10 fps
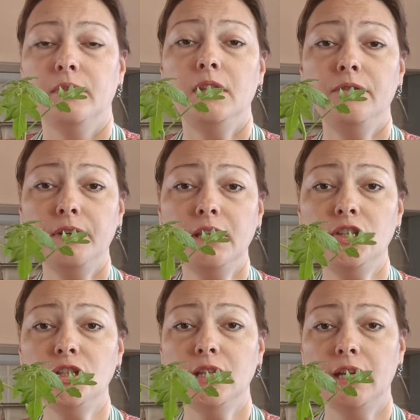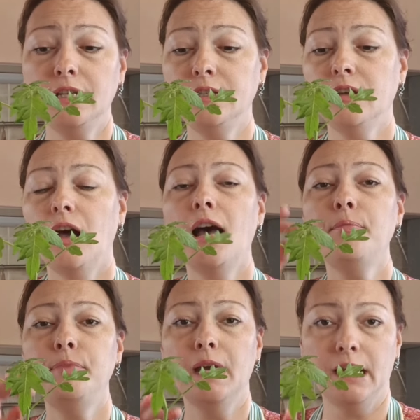И вы начинаете
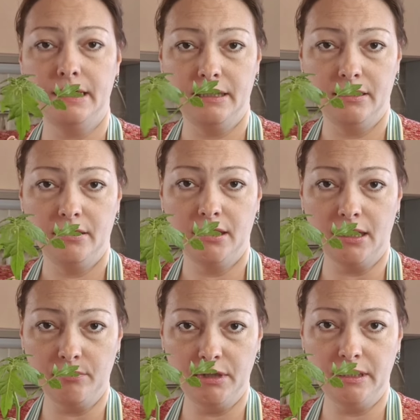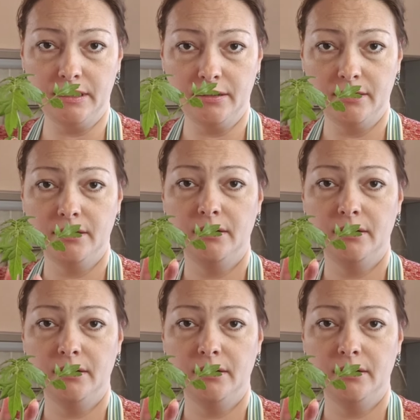опять кормить,